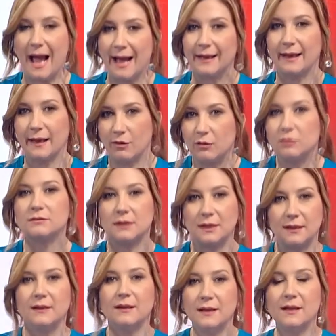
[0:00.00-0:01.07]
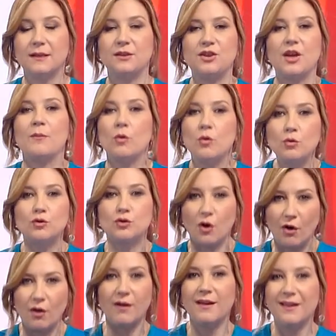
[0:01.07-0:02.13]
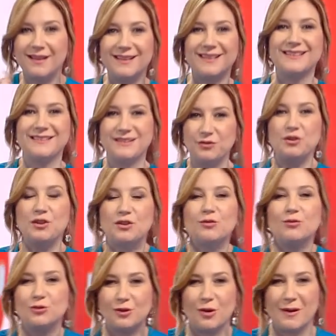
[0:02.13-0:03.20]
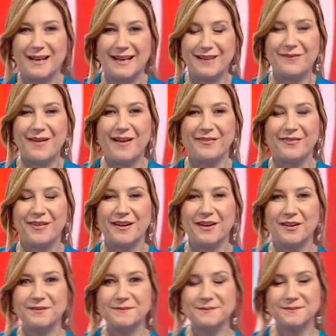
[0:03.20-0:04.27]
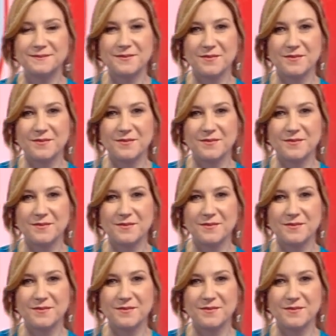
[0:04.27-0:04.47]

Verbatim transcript: anche con eh, diciamo, l'uso di un insulto, qual era il Vaffa, no?